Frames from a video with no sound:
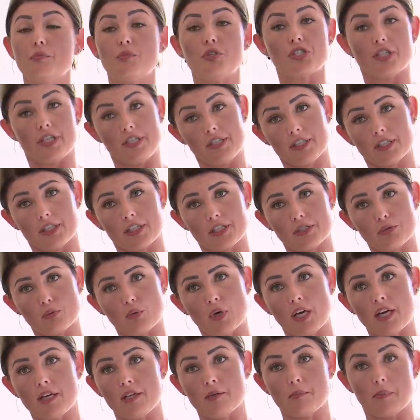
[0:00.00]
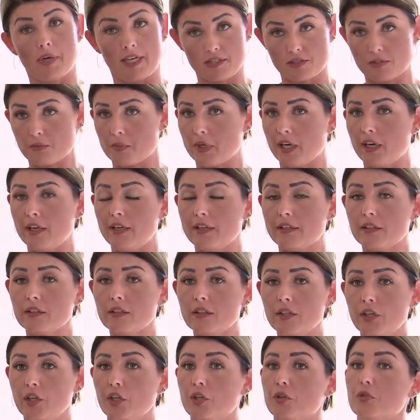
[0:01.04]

bestehende Rituale beizubehalten